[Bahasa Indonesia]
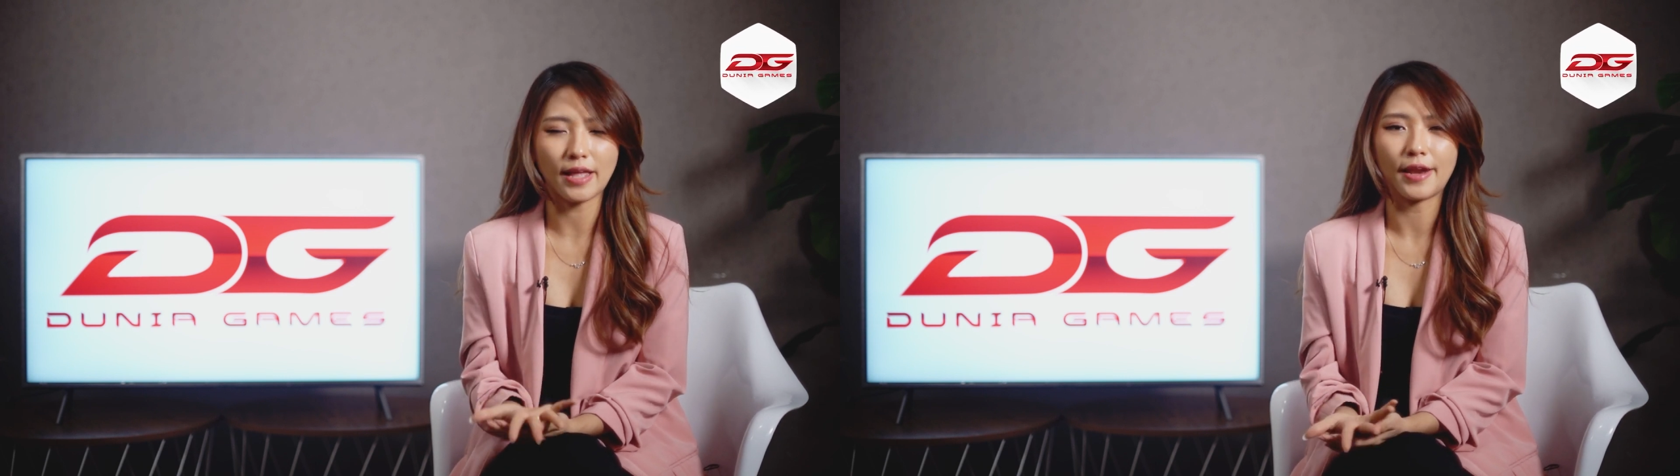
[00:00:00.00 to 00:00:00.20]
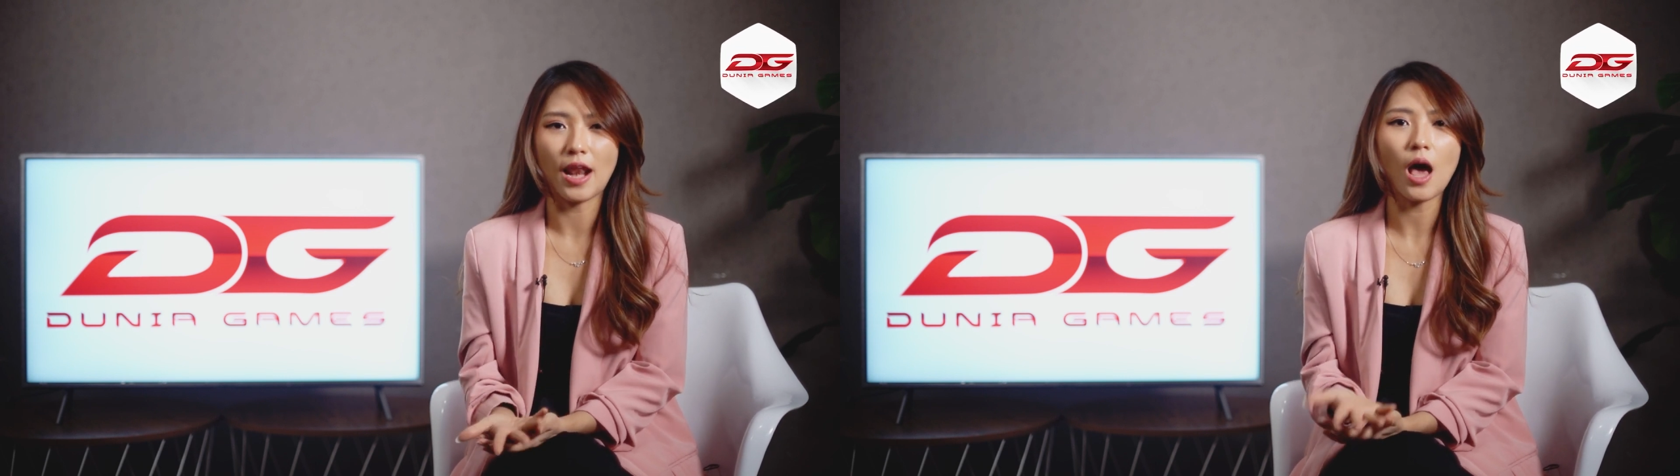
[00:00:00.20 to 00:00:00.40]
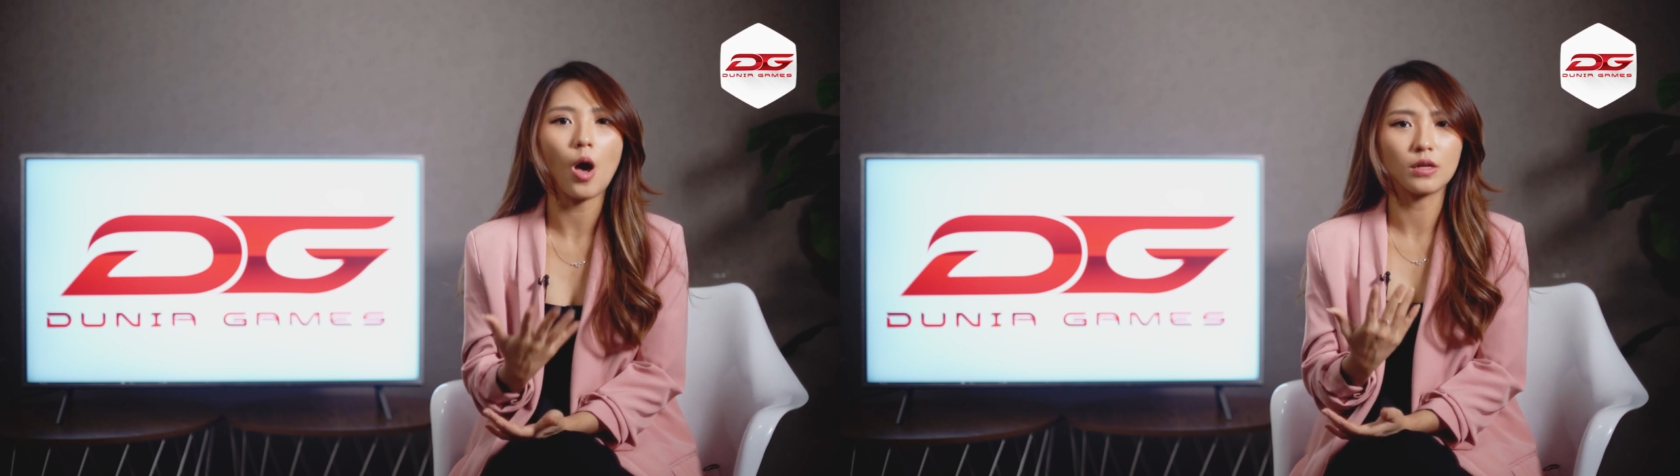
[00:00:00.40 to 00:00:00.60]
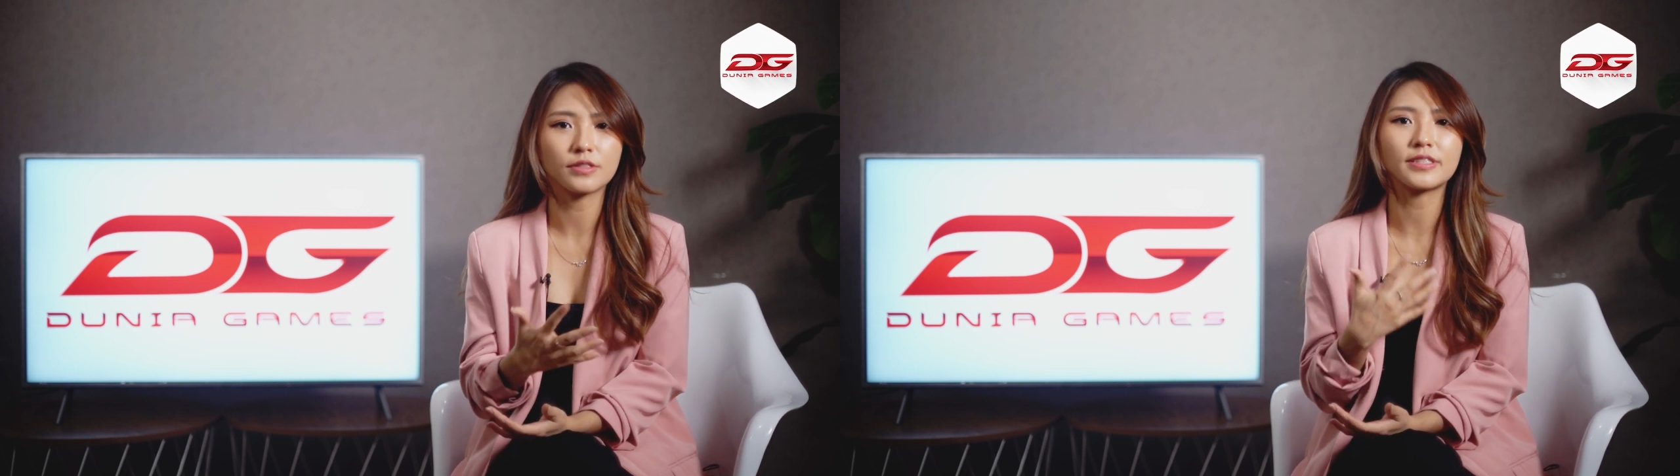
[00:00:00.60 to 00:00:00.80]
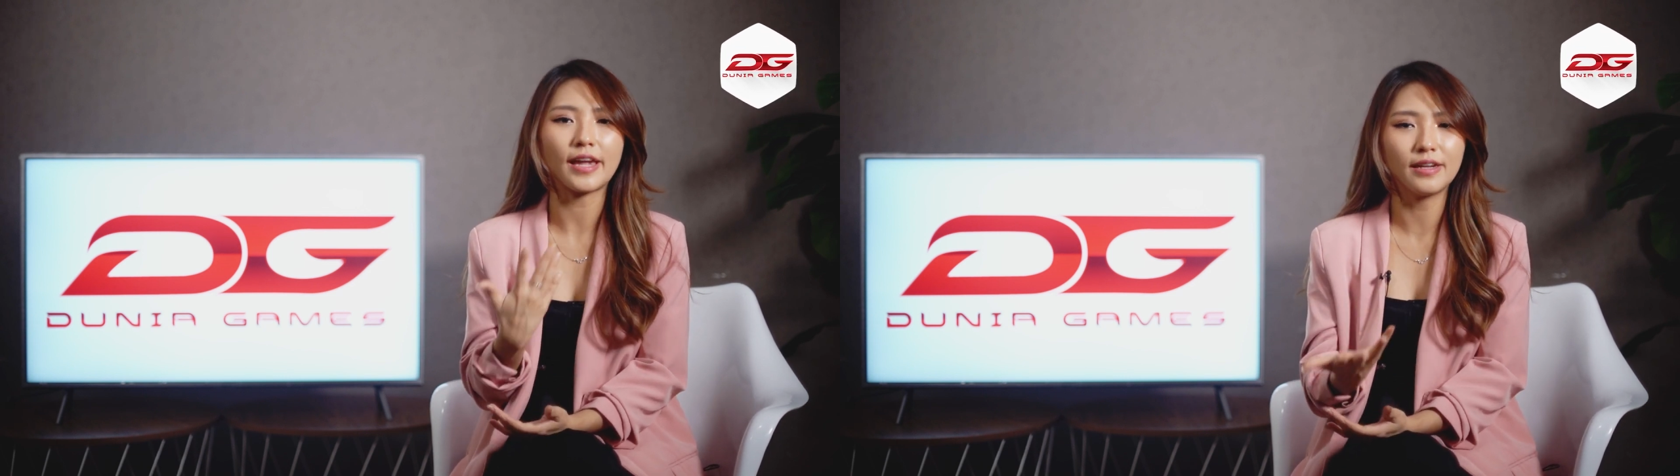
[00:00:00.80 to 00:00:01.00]
adalah
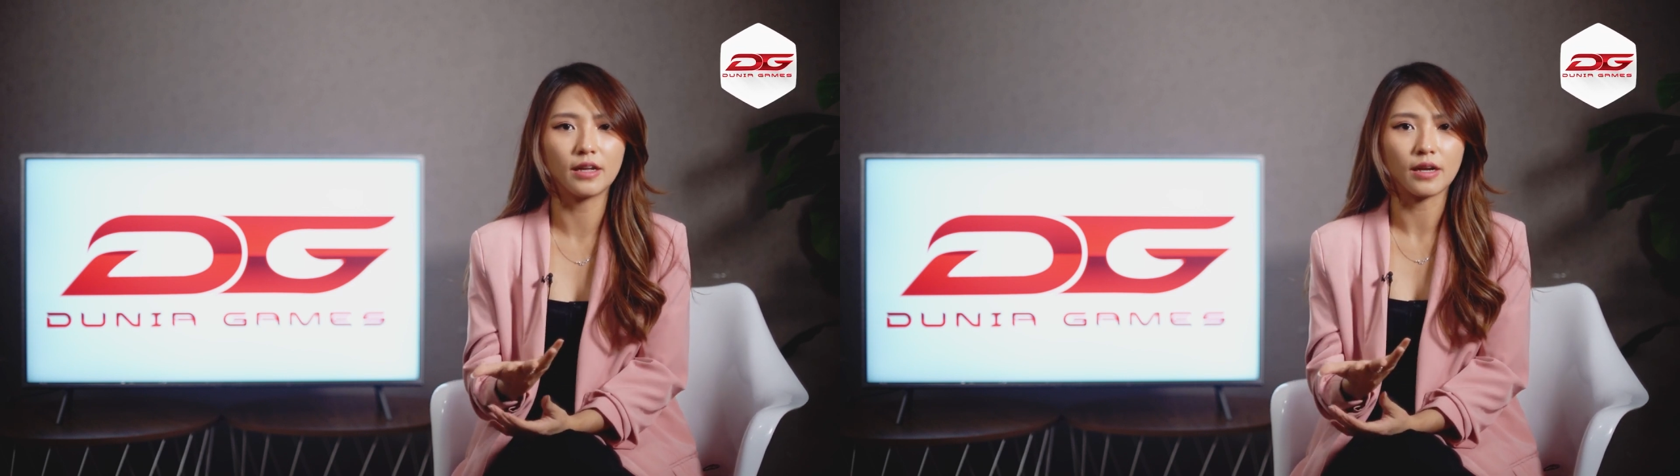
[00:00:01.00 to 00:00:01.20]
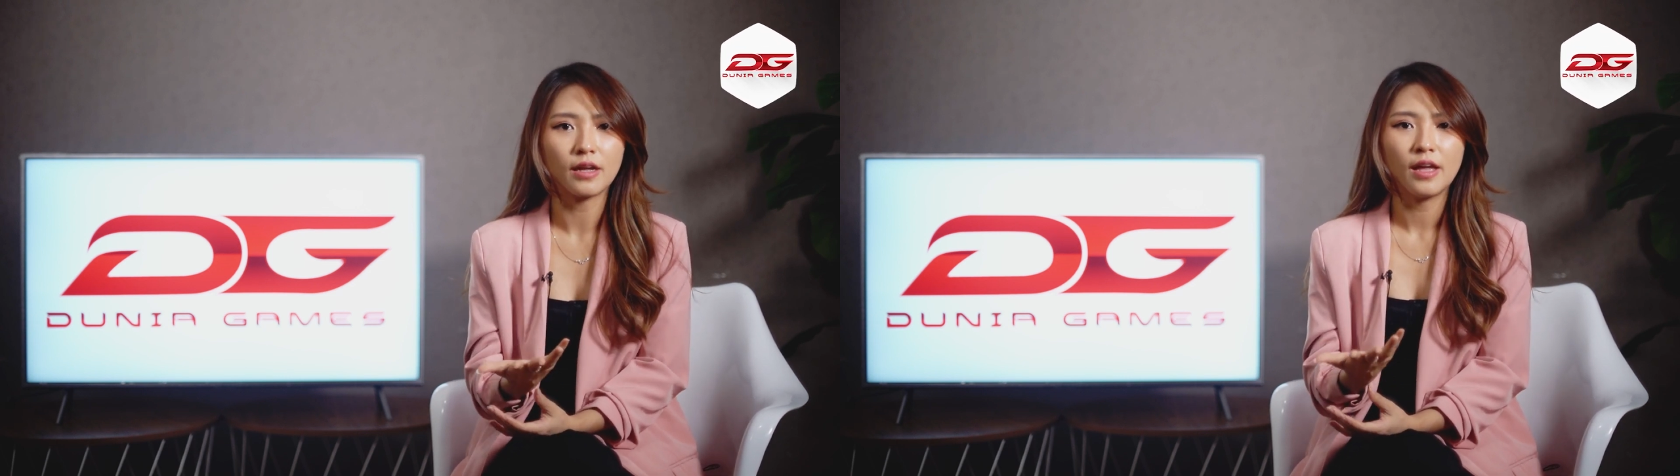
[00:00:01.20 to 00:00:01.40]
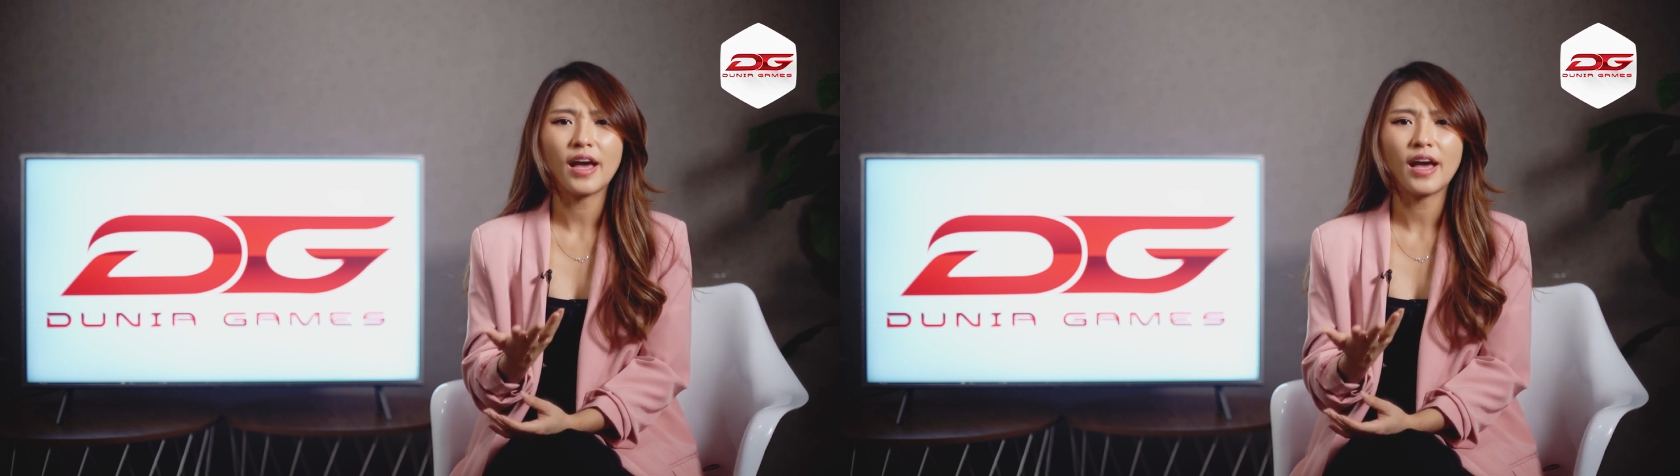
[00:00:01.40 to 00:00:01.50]
Outsider.